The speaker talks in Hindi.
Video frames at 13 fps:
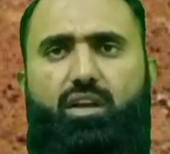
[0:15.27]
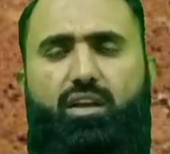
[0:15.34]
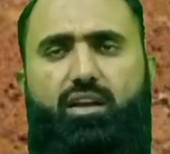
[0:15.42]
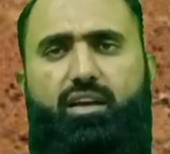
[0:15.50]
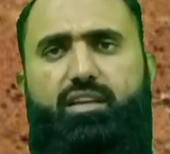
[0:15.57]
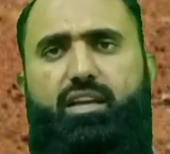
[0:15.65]

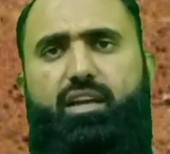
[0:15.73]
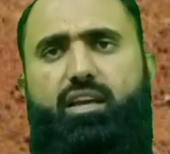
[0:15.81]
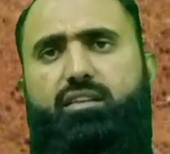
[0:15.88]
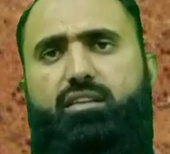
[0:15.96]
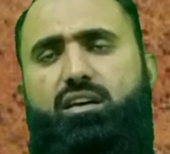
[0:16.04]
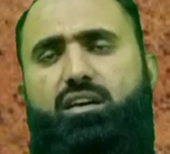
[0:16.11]
कि ये
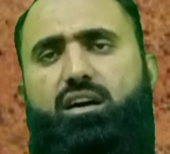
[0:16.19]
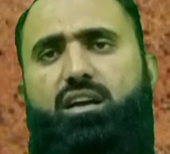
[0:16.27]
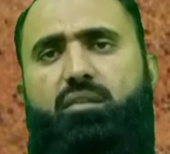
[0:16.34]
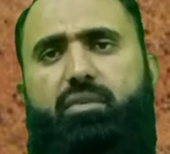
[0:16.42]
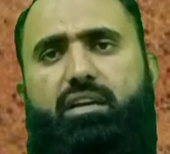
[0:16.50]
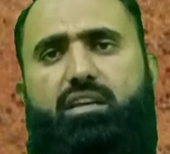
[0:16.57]

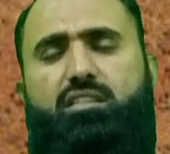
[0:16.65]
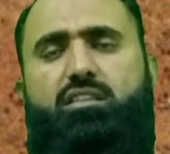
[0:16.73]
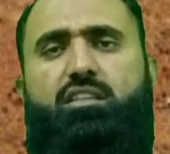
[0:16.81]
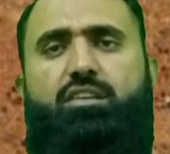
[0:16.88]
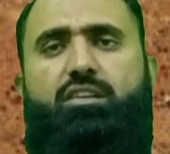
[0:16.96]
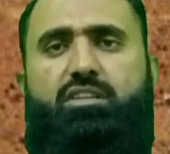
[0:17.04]
साल में
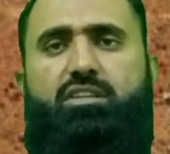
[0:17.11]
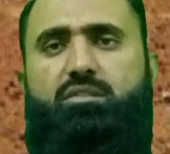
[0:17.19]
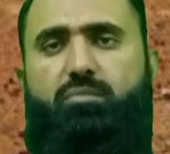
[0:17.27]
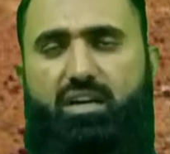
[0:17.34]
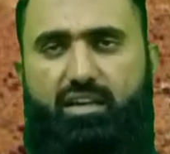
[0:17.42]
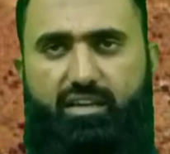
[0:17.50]
कितनी दफ़ा
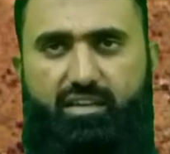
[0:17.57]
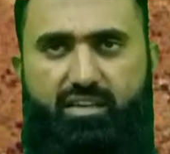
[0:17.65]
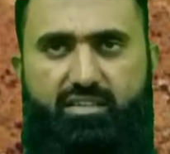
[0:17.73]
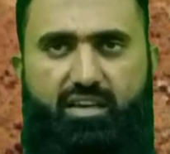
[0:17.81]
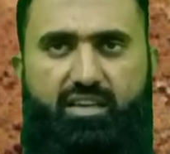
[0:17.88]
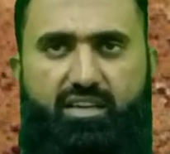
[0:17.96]
इस्तेमाल
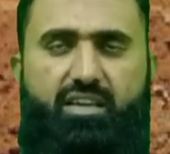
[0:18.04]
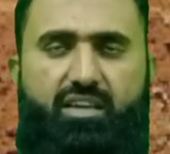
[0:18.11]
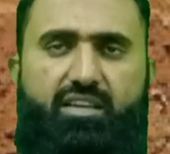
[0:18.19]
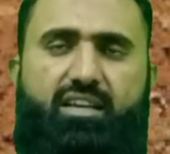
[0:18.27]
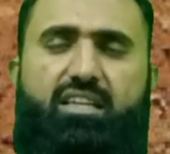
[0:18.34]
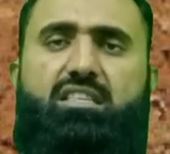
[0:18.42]
करना चाहिए
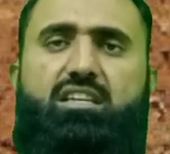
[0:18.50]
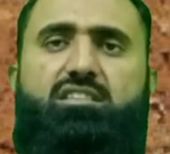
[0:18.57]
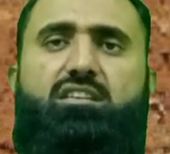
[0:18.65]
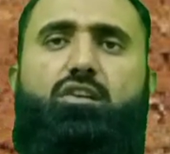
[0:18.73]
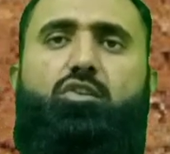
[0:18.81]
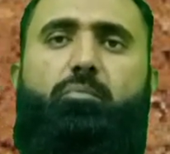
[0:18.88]
या कितने
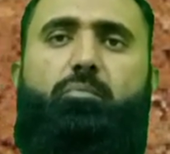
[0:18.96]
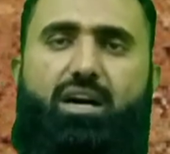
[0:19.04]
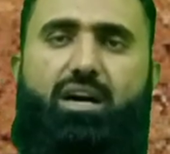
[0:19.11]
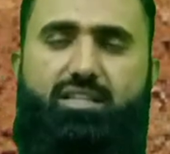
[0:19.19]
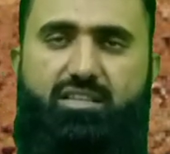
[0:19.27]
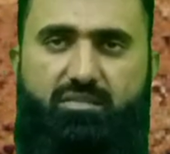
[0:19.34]
सालों
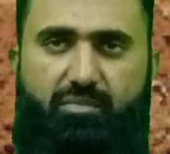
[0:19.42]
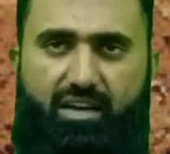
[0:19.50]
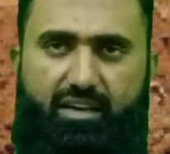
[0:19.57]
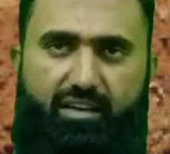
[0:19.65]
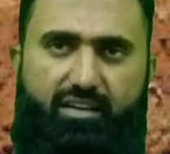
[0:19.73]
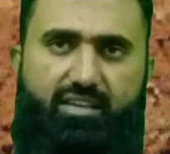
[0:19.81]
बाद
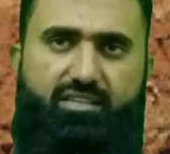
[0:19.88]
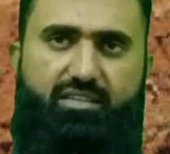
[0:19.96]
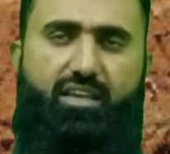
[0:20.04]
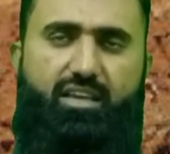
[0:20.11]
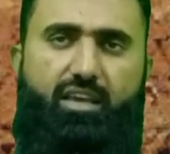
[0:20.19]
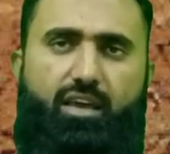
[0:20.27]
इस्तेमाल करना
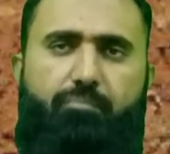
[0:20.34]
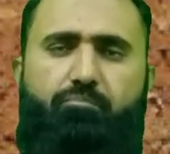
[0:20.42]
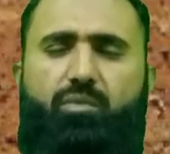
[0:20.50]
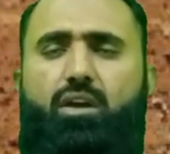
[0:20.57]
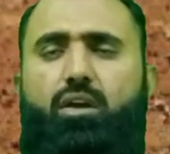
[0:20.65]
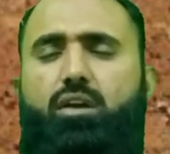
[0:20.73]
चाहिए
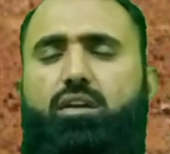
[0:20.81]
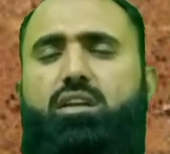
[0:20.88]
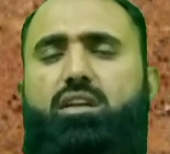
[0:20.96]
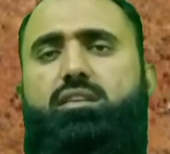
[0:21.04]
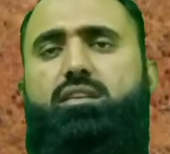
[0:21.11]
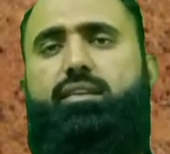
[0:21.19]

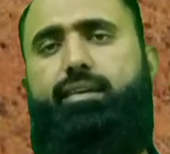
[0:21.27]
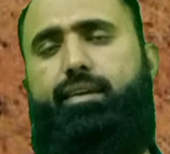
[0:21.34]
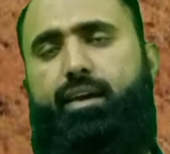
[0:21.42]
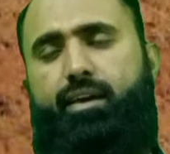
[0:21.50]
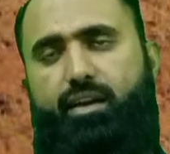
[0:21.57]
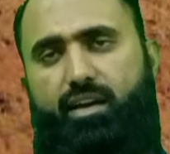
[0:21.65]
कितनी
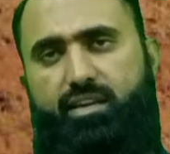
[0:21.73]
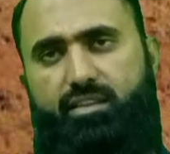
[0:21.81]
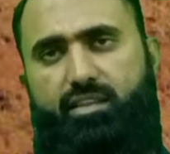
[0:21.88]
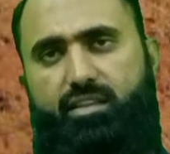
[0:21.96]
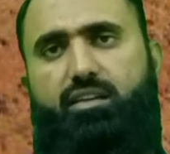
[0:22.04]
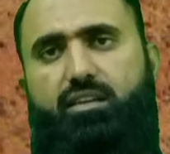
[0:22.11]
गहराई
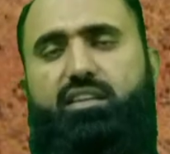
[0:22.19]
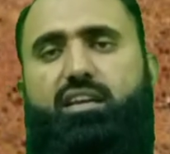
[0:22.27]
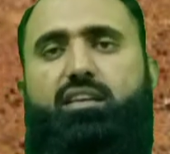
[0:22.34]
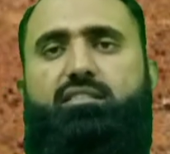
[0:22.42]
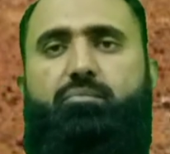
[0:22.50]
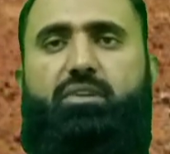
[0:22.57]
तक
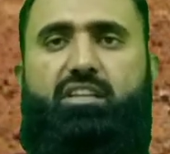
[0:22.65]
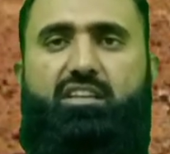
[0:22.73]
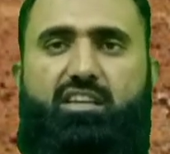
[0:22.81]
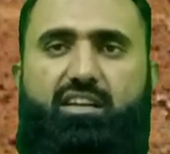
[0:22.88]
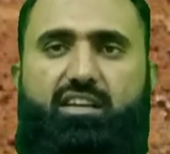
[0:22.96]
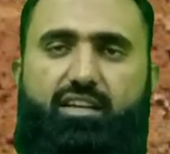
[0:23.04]
ये
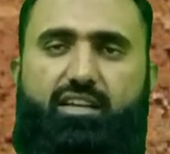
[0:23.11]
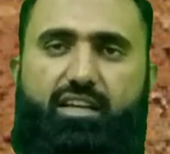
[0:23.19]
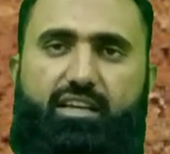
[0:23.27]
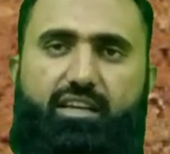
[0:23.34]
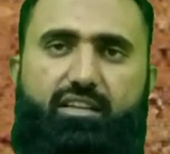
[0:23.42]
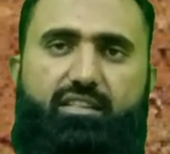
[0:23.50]
ज़मीन की
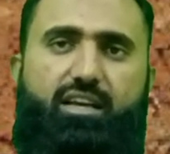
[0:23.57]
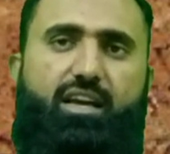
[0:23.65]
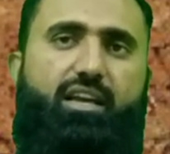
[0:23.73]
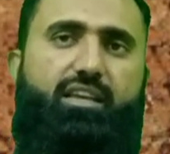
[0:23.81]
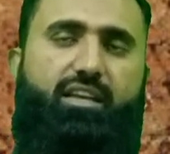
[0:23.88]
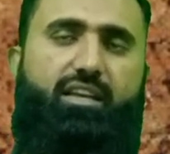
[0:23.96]
कटाई करता
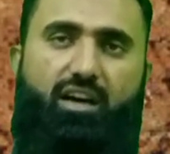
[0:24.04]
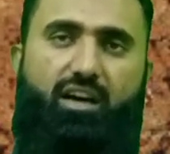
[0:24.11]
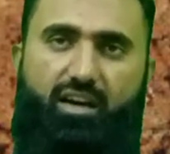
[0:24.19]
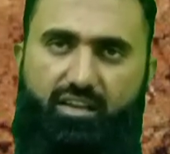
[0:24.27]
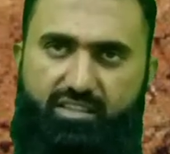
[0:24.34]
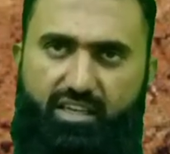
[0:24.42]
है यानी
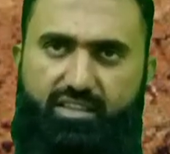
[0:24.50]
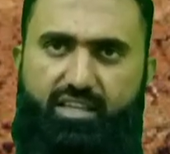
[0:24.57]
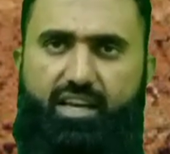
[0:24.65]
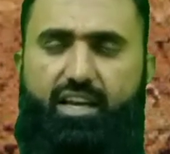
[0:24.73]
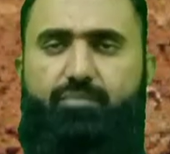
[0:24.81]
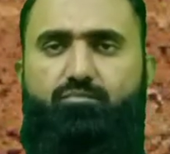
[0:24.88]
हल
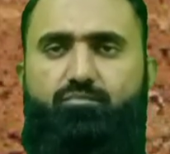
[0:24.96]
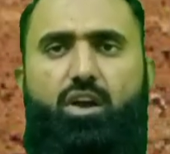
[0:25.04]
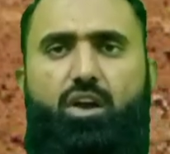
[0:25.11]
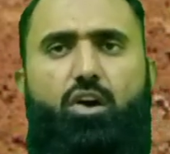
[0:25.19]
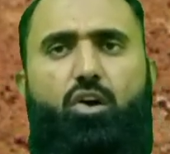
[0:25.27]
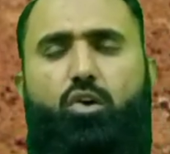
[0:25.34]
जाता है
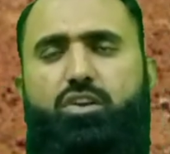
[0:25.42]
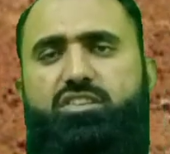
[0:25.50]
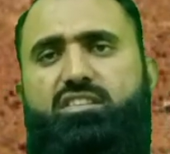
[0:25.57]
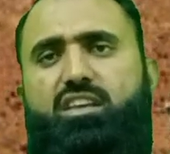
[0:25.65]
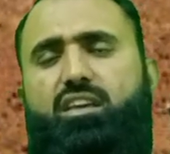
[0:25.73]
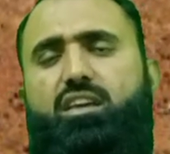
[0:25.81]
और
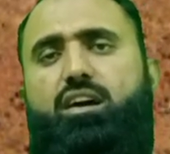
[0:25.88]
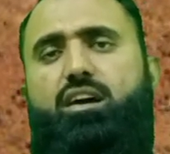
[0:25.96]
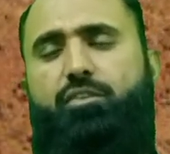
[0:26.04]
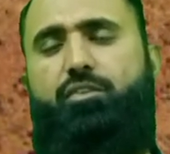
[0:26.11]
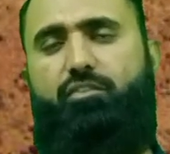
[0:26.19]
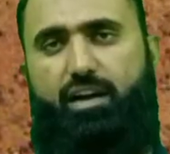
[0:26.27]
इसके क्या
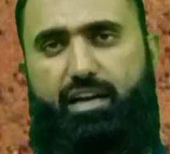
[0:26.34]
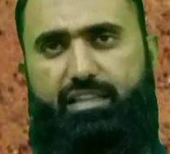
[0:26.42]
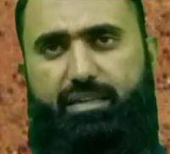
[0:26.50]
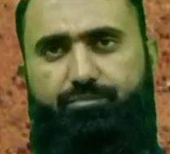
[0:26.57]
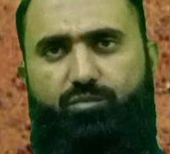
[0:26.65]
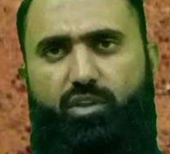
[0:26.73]
फ़वाद हैं